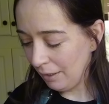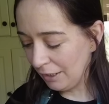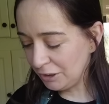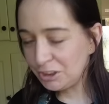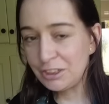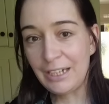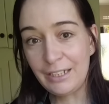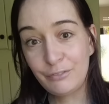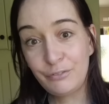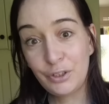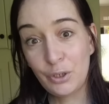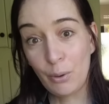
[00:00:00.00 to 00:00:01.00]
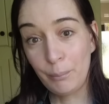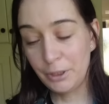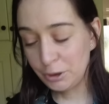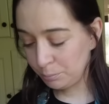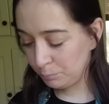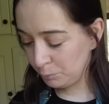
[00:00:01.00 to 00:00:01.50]
Achei que ficou
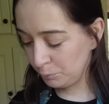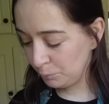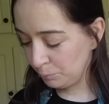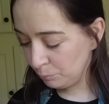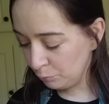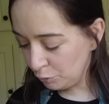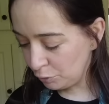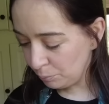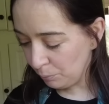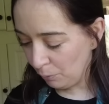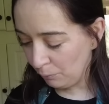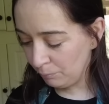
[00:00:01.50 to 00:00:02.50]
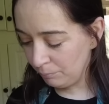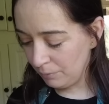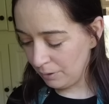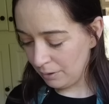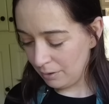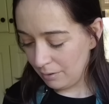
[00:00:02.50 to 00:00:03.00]
mesmo muito bom,
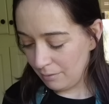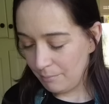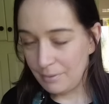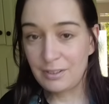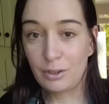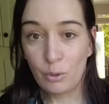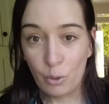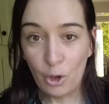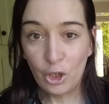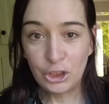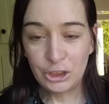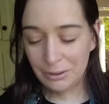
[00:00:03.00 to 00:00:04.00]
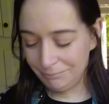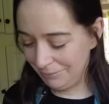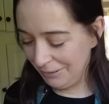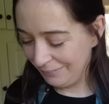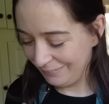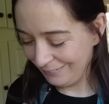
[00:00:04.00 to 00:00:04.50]
mas ele não gosta.
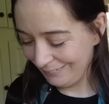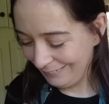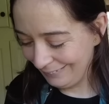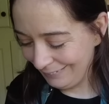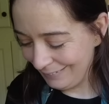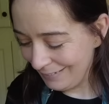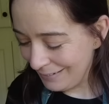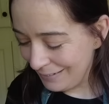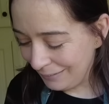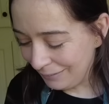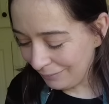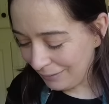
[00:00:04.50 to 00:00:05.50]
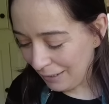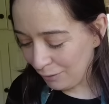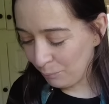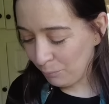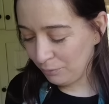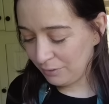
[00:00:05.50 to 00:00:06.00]
Ele
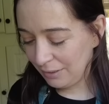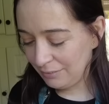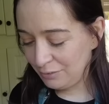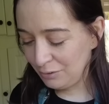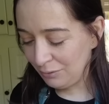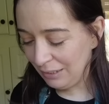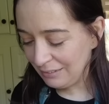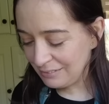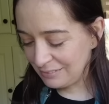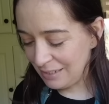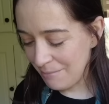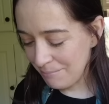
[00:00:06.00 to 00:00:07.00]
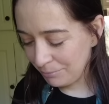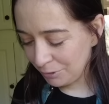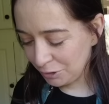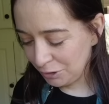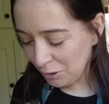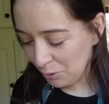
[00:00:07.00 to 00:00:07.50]
quer o bolo tradicional
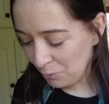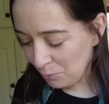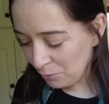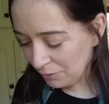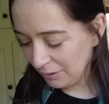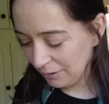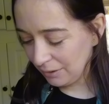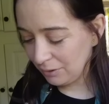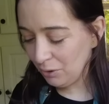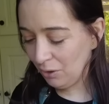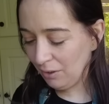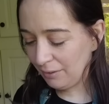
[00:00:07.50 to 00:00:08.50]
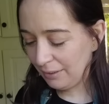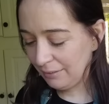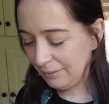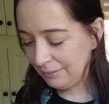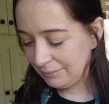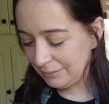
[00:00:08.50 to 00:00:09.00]
simples, de iogurte, ele
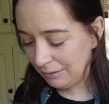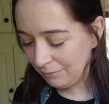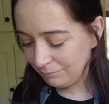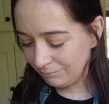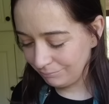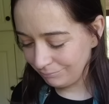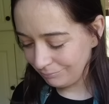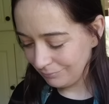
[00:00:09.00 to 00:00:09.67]
adora. Então,